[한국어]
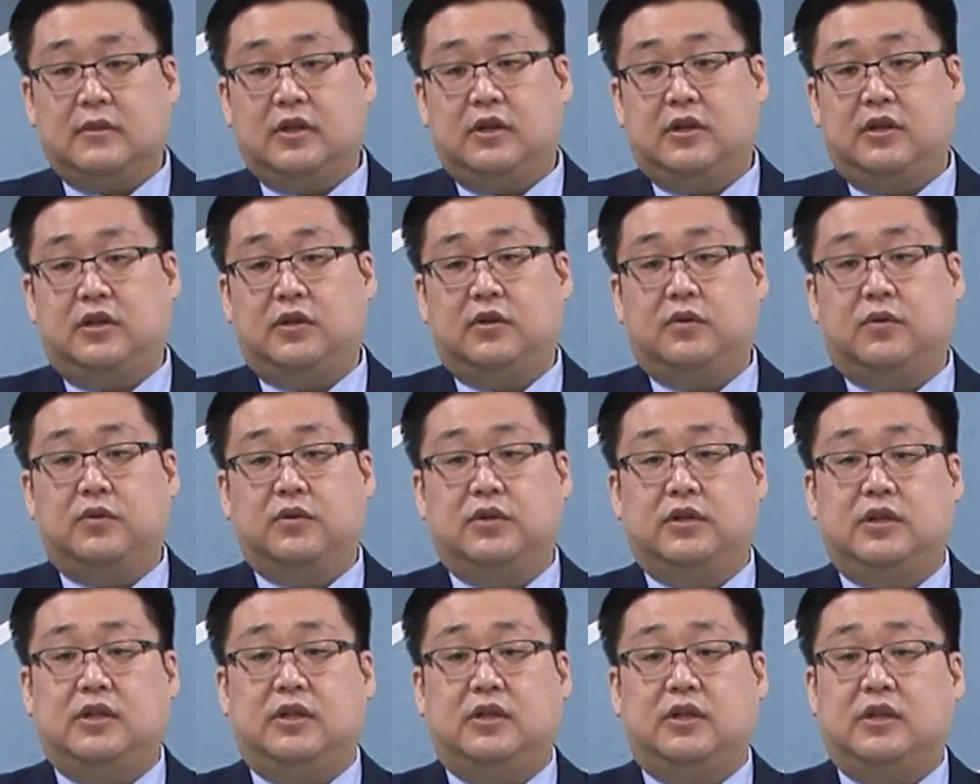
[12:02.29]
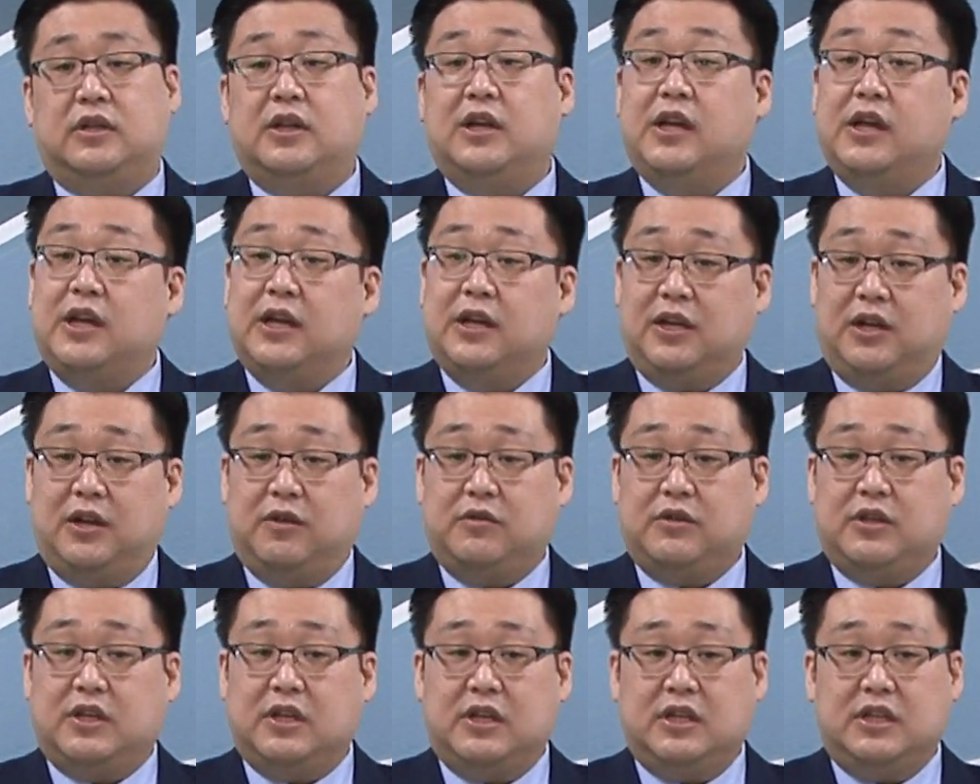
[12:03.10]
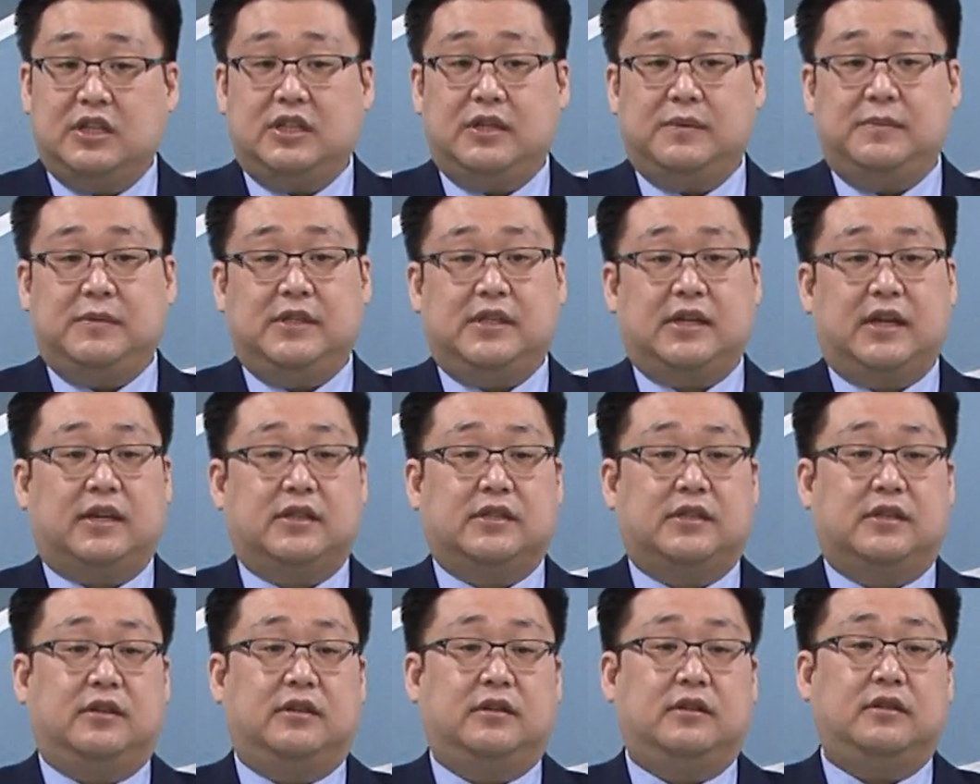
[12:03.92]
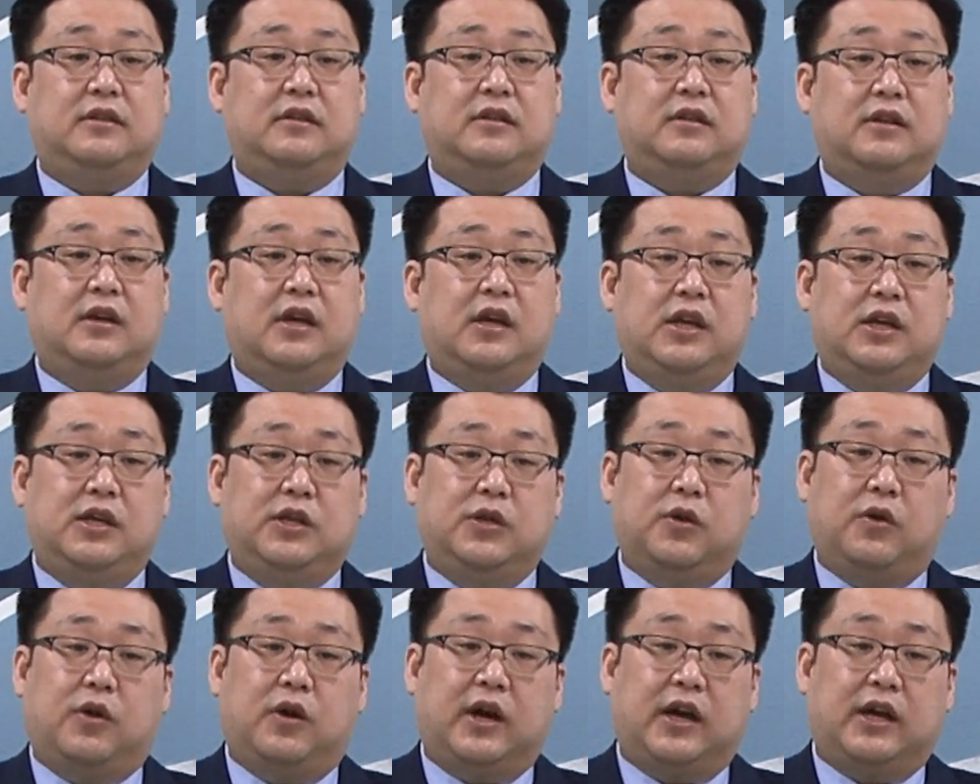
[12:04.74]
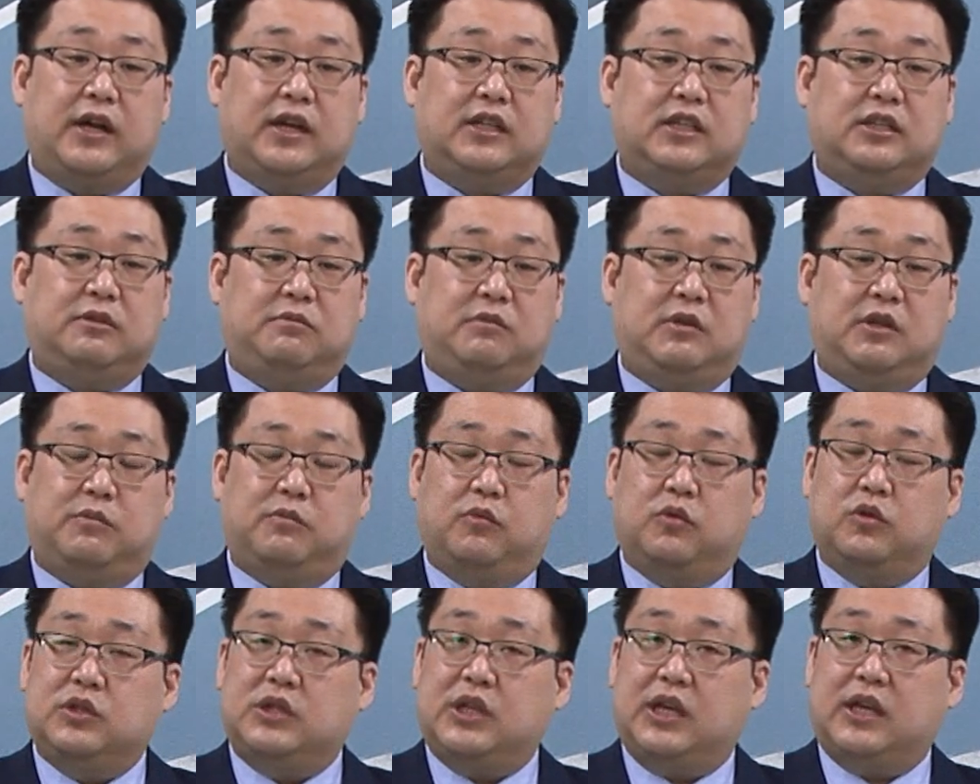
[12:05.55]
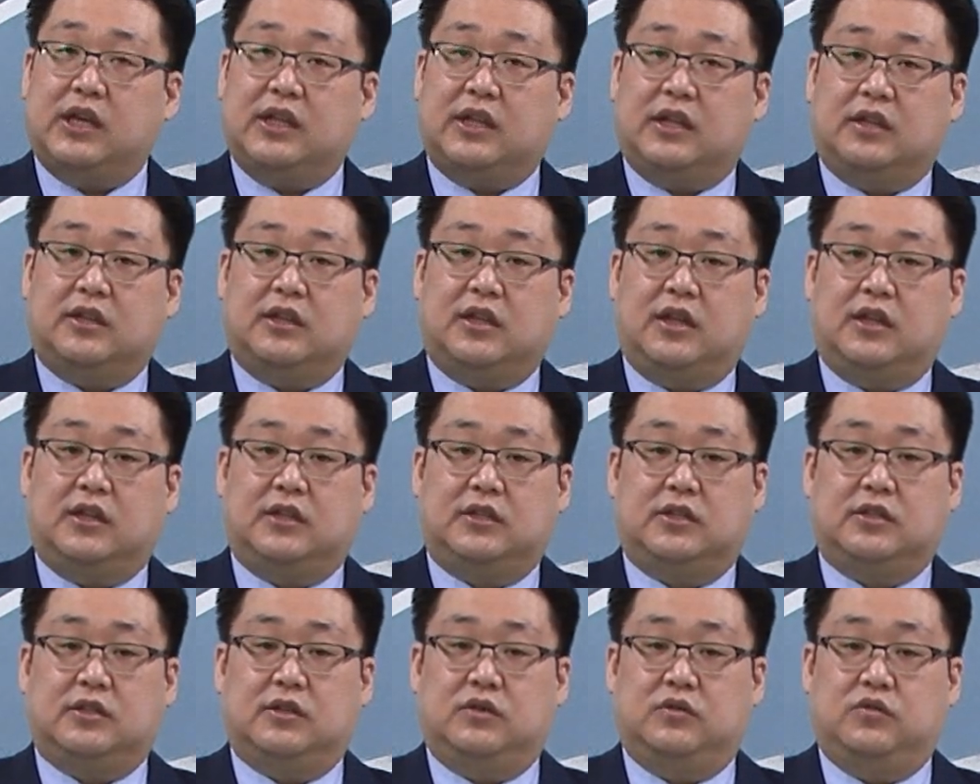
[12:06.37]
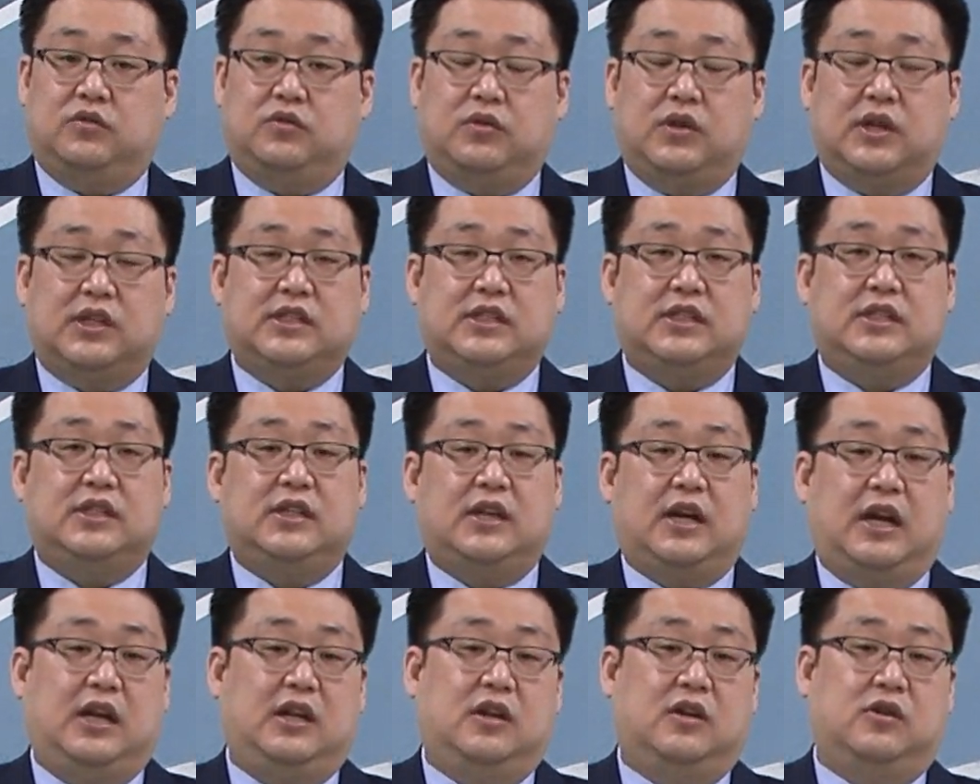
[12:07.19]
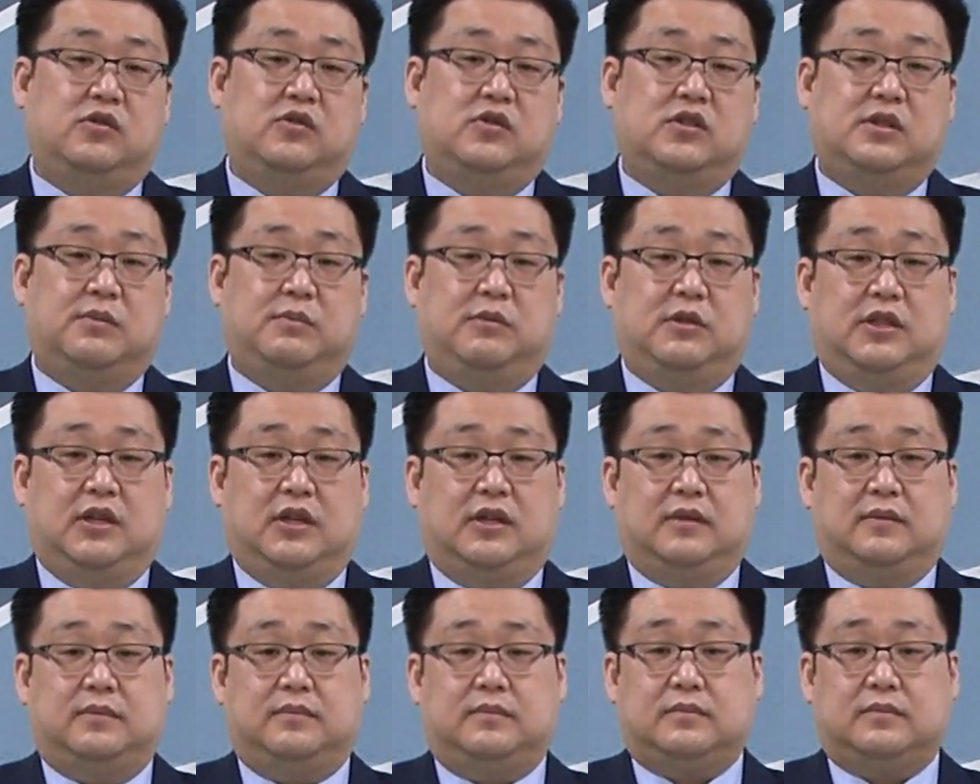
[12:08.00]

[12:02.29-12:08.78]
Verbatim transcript: 그리고 오늘 레위기 22장에서는 여호와 하나님이 모세에게 나타나셔서 두 가지를 알려주십니다.